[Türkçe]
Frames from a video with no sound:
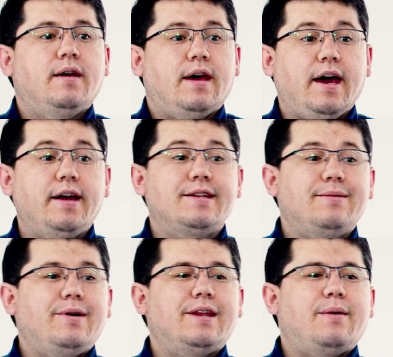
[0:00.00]
Her
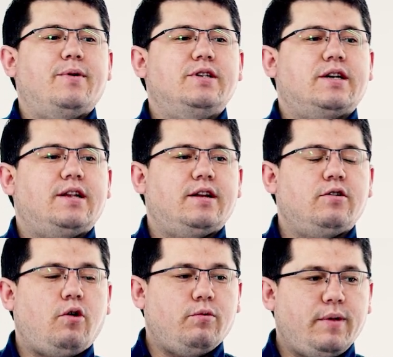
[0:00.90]
zaman yapacakların
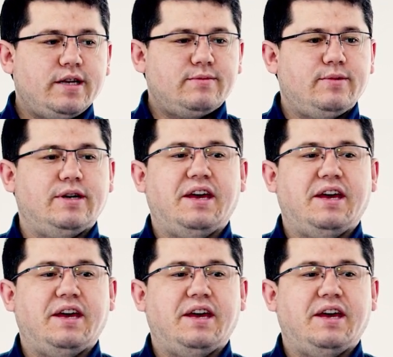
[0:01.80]
olmaz mı?